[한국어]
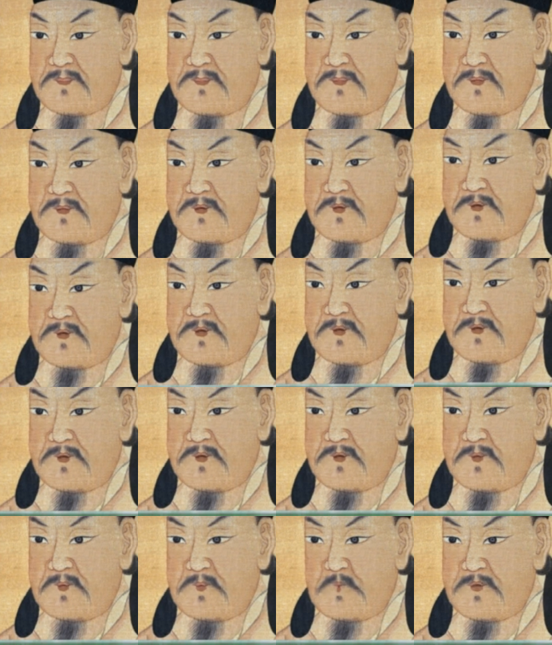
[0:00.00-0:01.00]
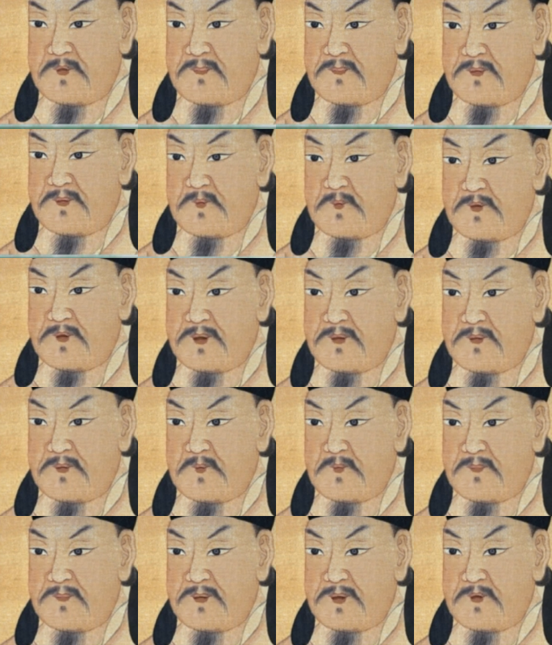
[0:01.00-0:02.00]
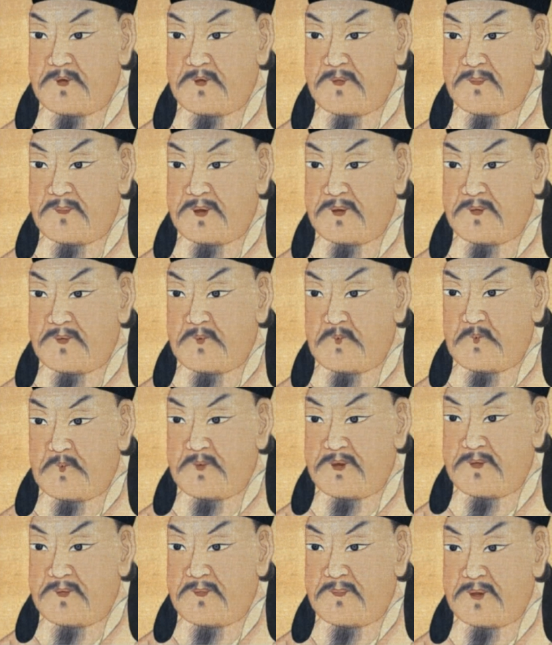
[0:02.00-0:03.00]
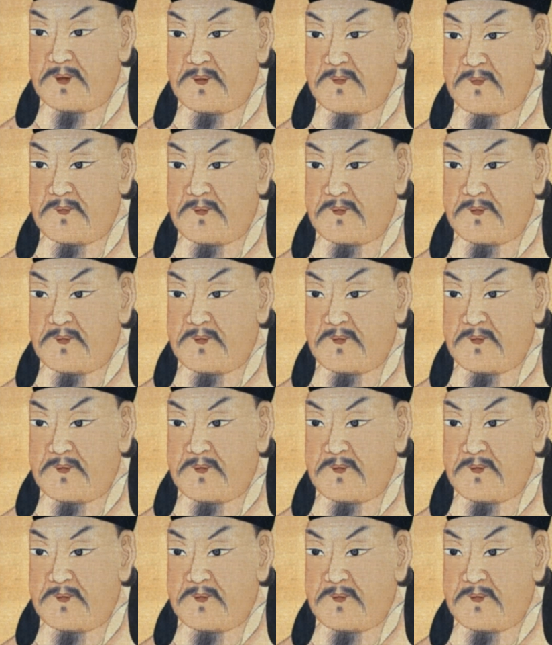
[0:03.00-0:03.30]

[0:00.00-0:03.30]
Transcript: 말이 통하지 않는 중국 사회에서 공부한 그는